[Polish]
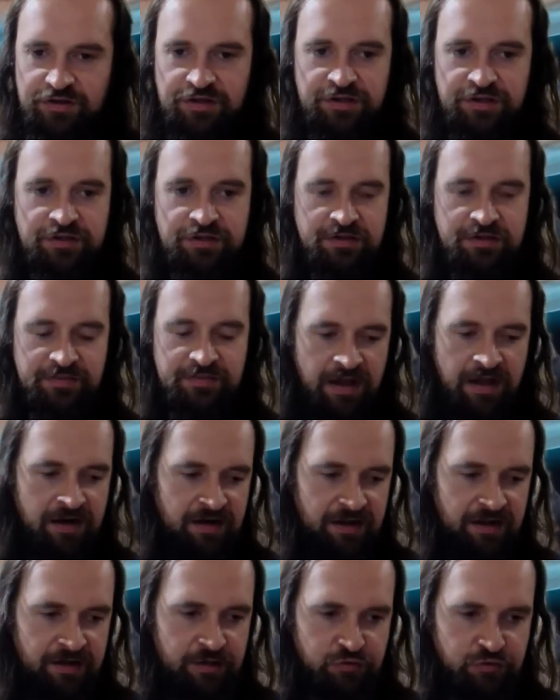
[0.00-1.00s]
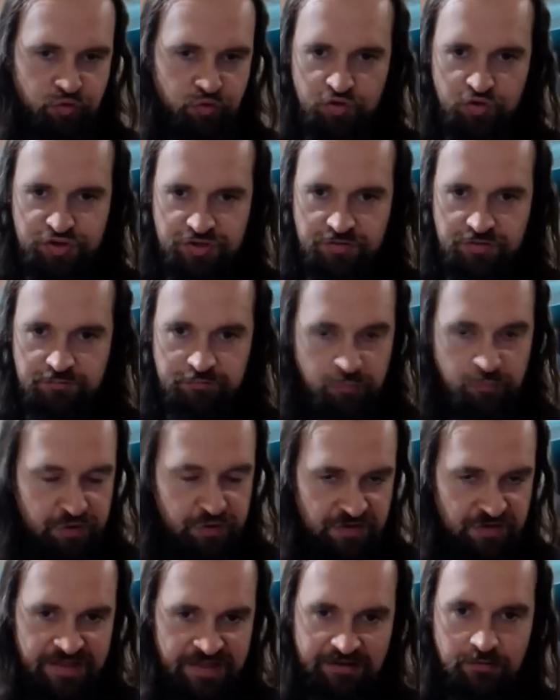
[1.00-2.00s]
i nagle ktoś, bo
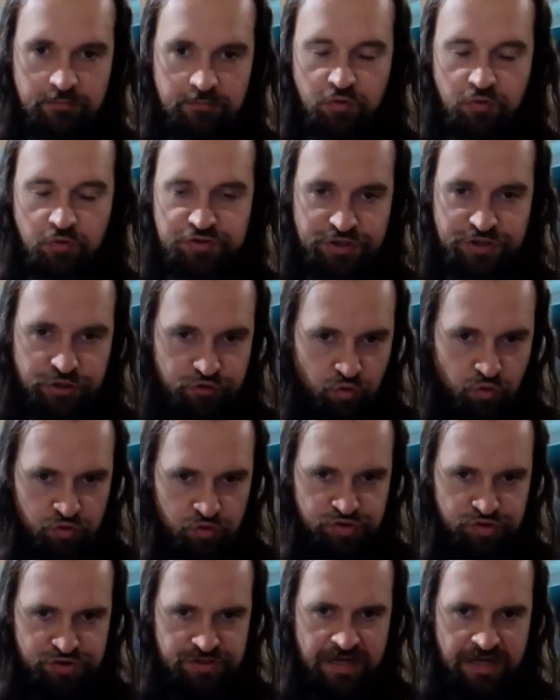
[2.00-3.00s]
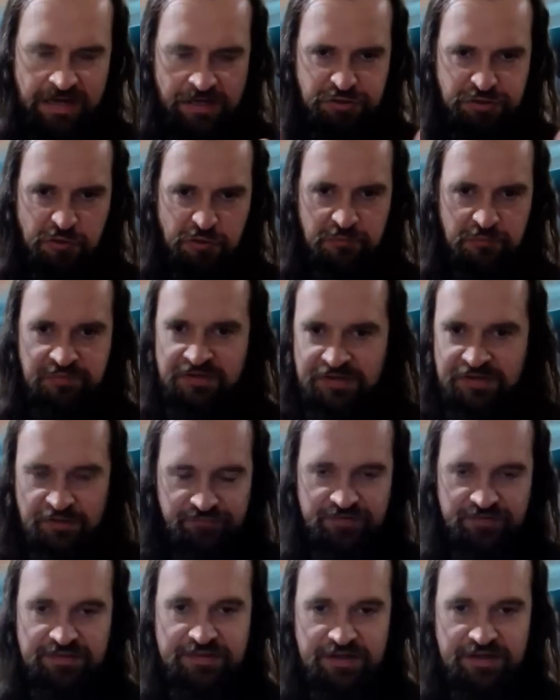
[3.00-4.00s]
nie znałem gości, ktoś, jakaś kobieta
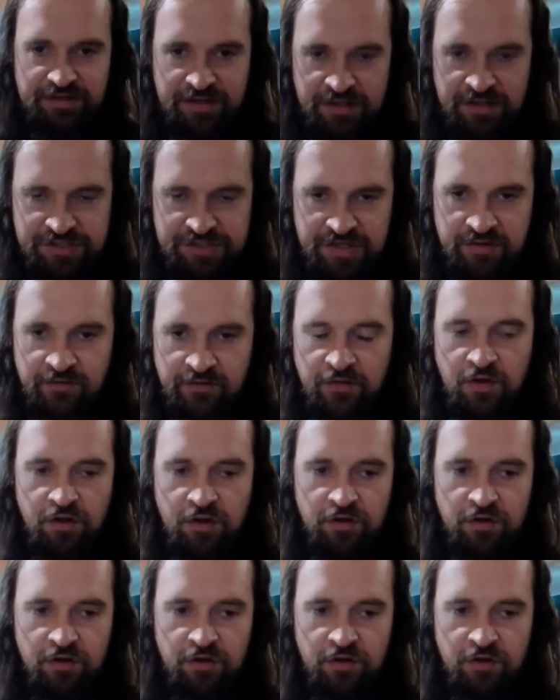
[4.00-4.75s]
w internecie